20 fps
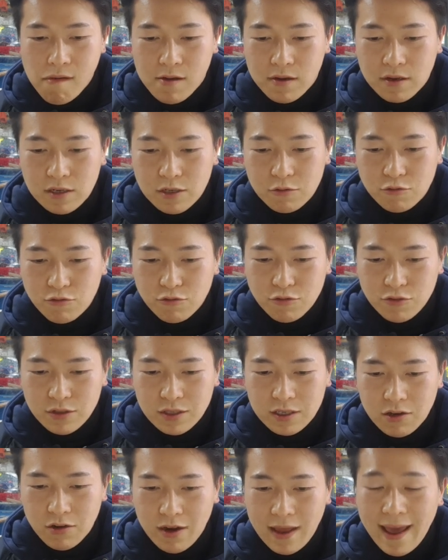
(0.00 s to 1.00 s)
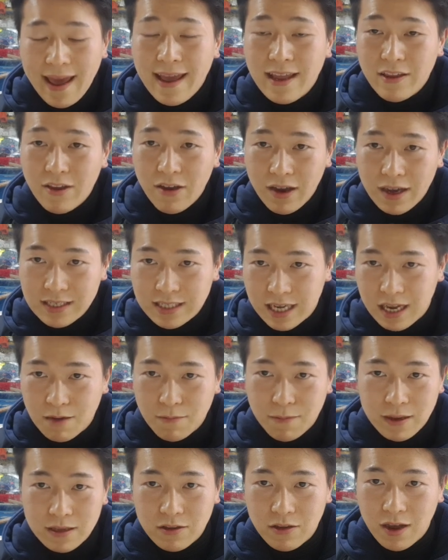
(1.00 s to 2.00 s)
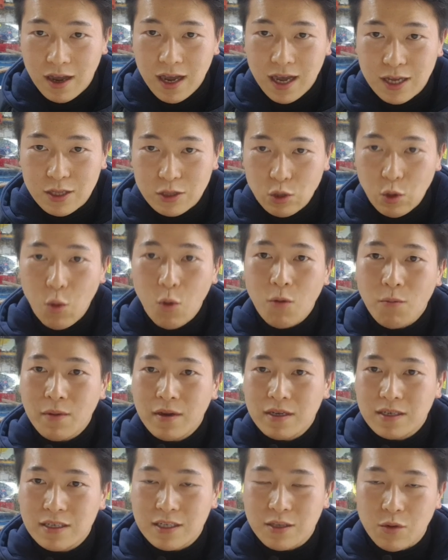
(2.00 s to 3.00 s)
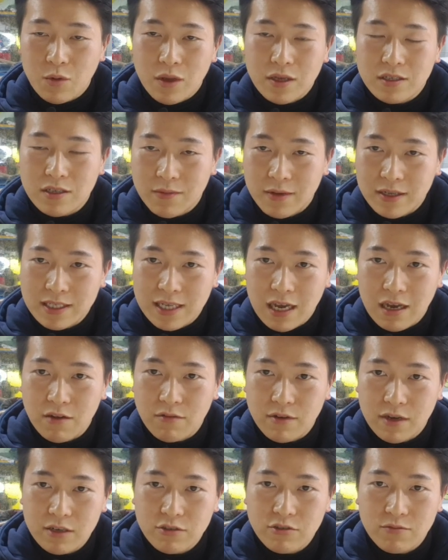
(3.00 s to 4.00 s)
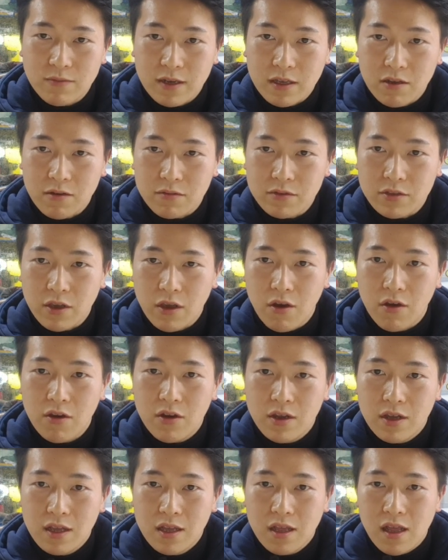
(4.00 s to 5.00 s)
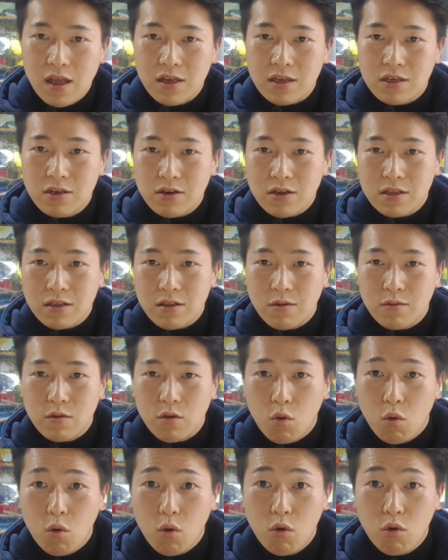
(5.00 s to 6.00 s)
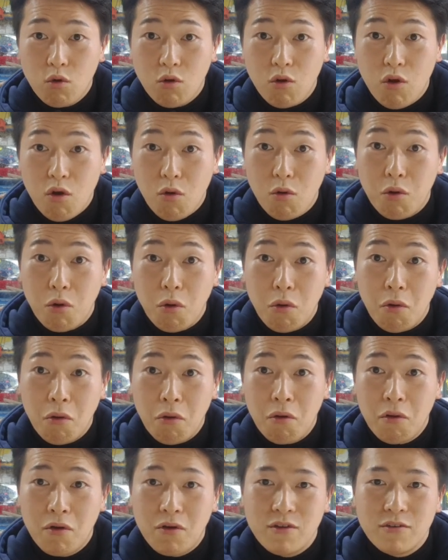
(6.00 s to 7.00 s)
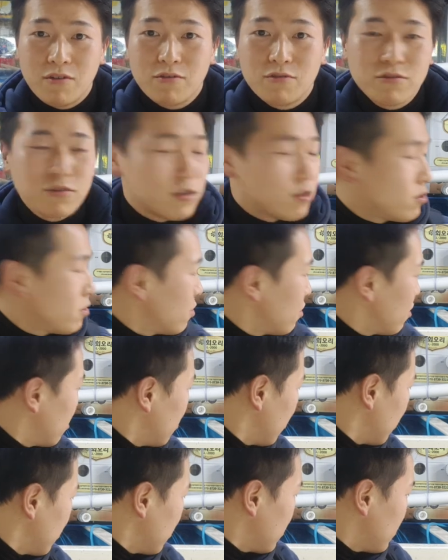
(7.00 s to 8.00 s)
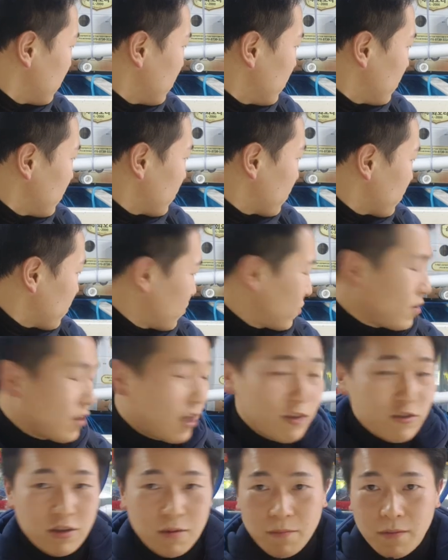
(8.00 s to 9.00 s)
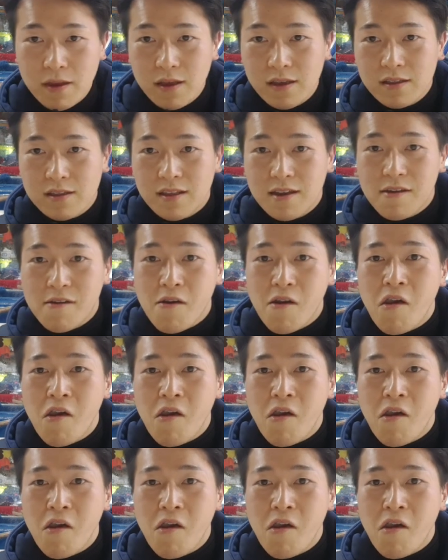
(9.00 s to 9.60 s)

그리고 이걸 해녀가 작업하던가 통발을 이용해서만 작업을 할 수밖에 없어요. 그러니까 그렇기 때문에 오, 오! 오우씨. 나중에 빼야겠다